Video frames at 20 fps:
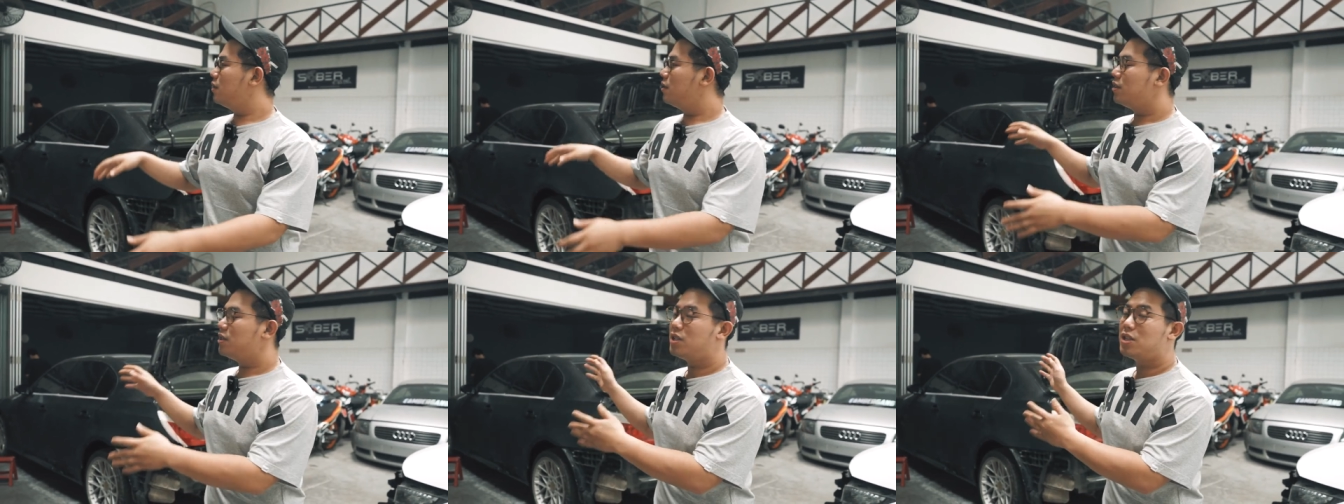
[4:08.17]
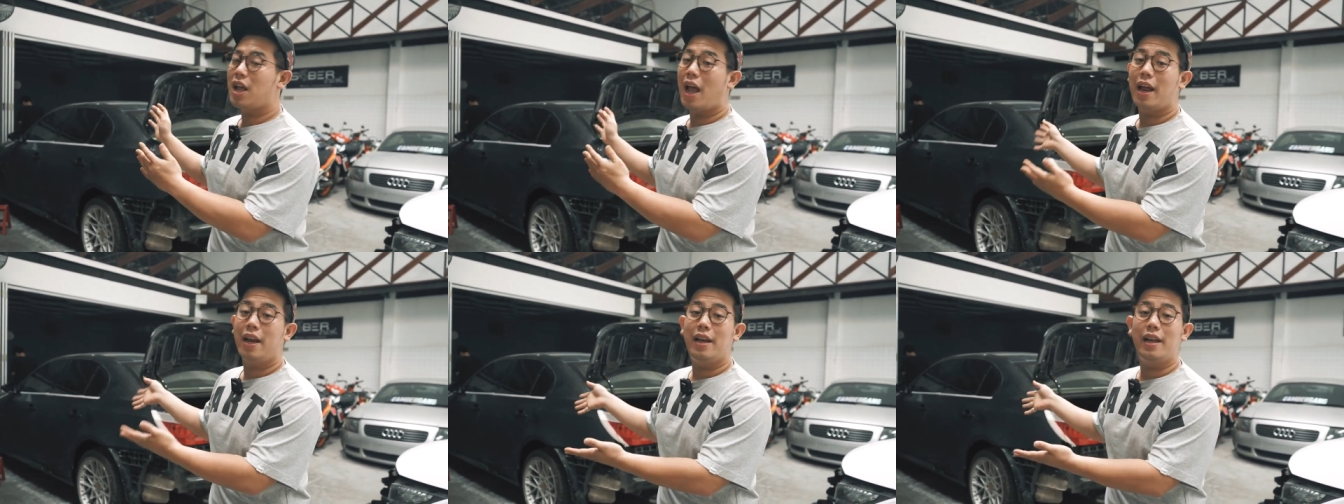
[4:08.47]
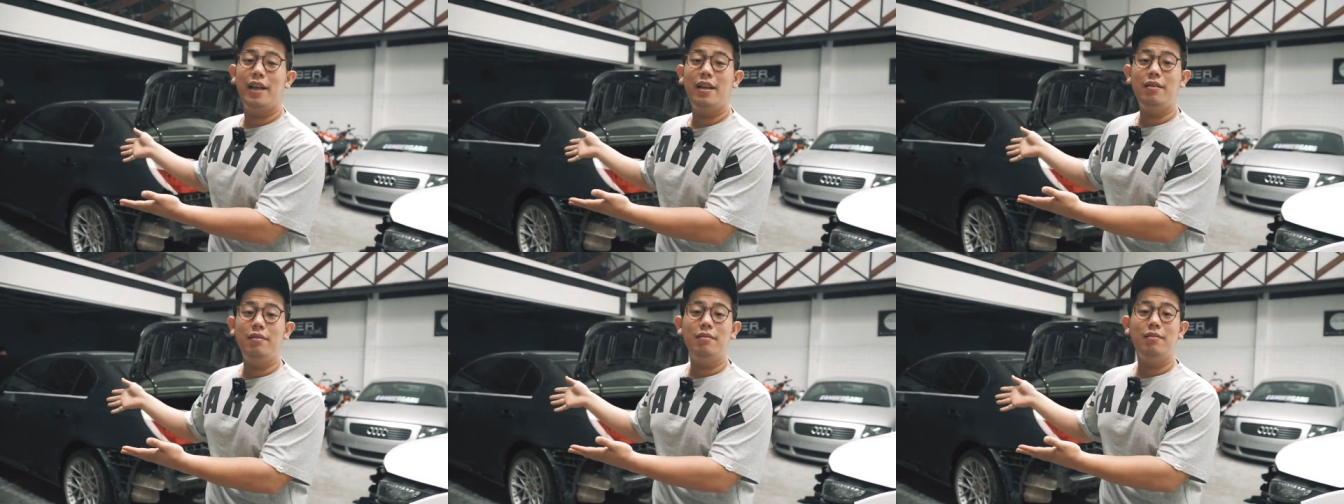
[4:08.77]

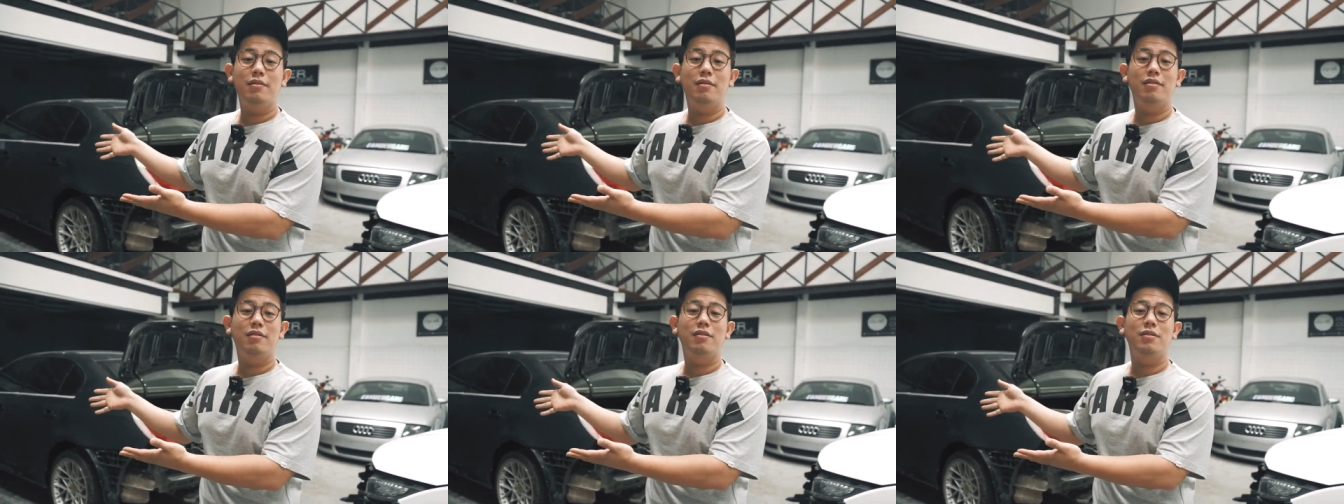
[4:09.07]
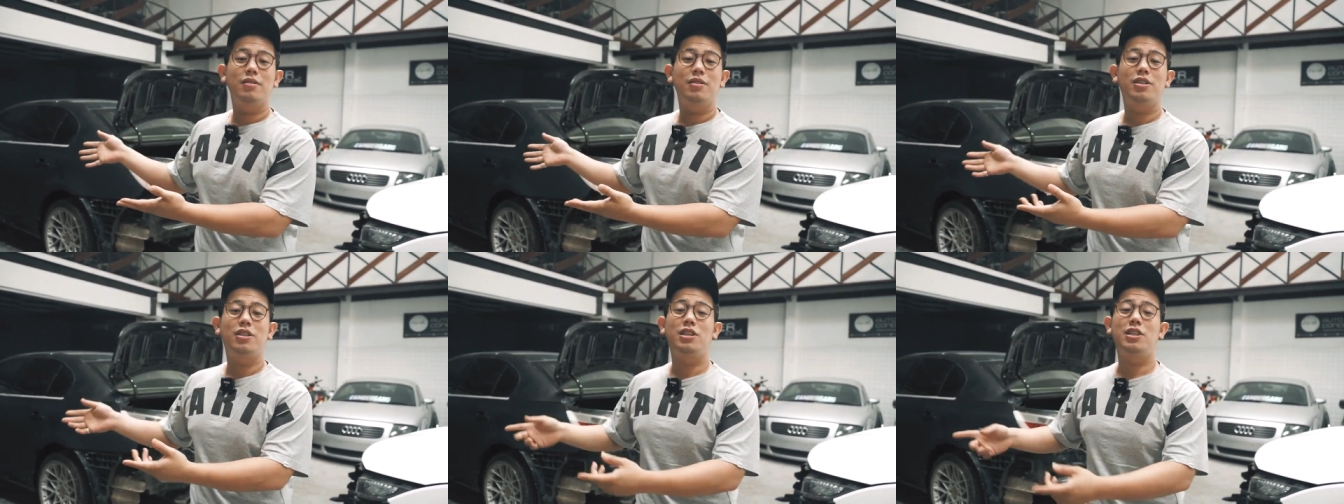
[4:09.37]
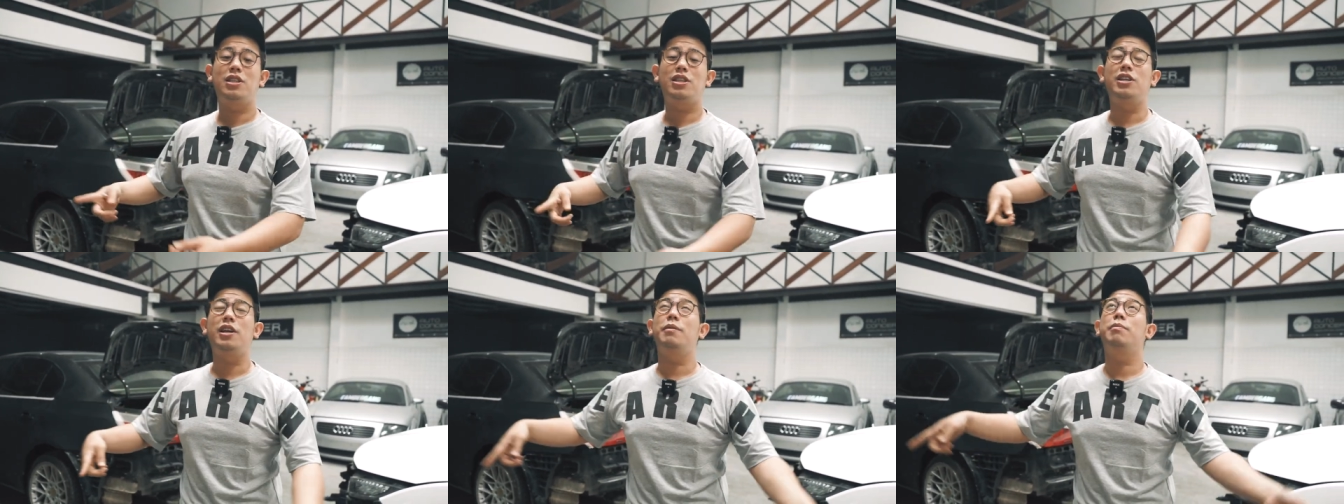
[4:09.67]
Shining,
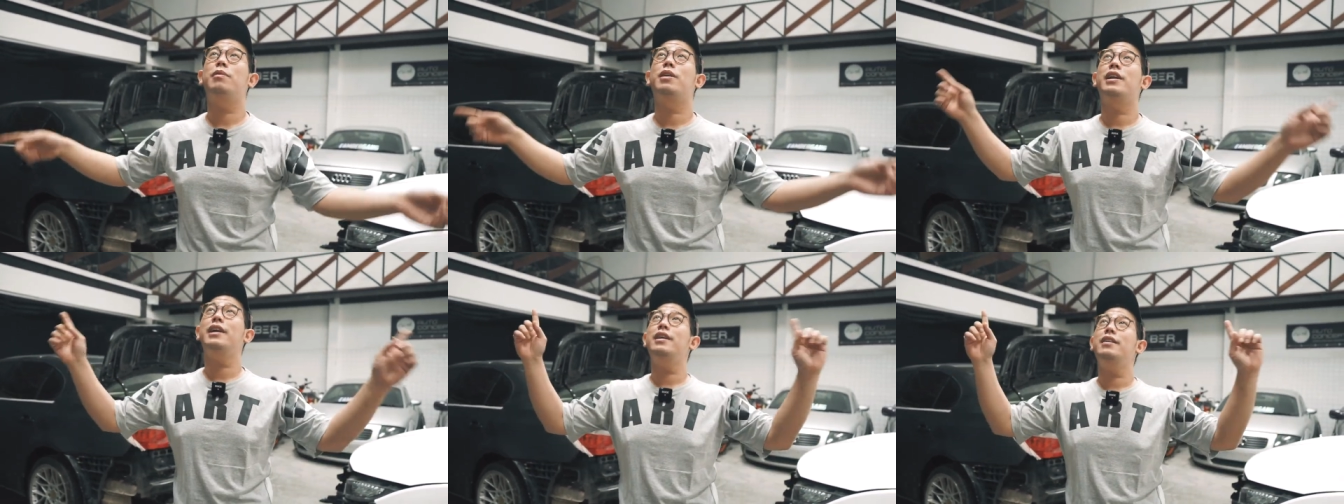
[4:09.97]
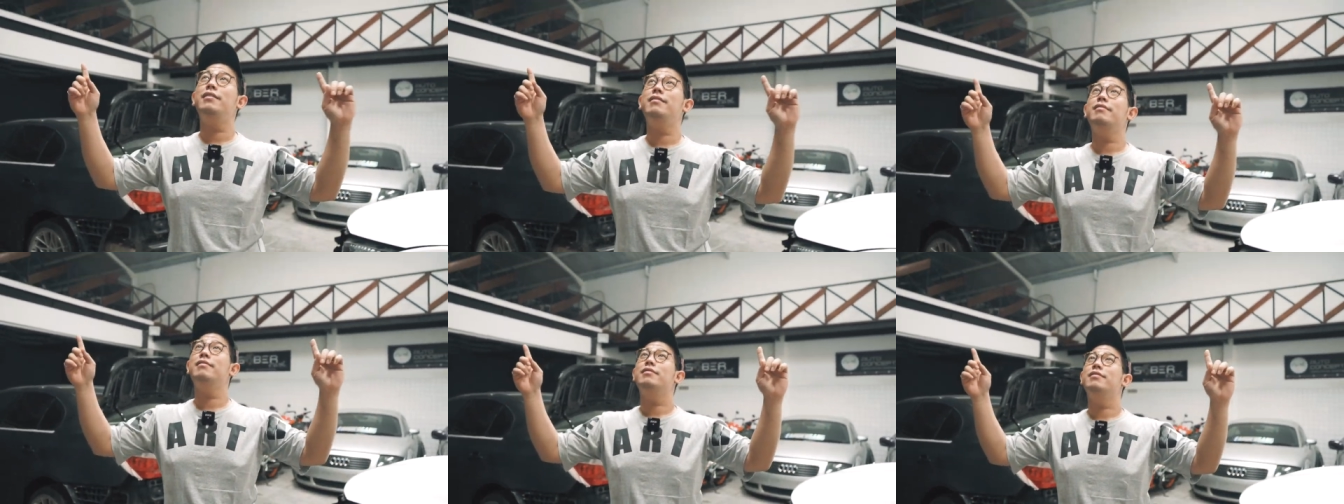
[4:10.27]
shimmering,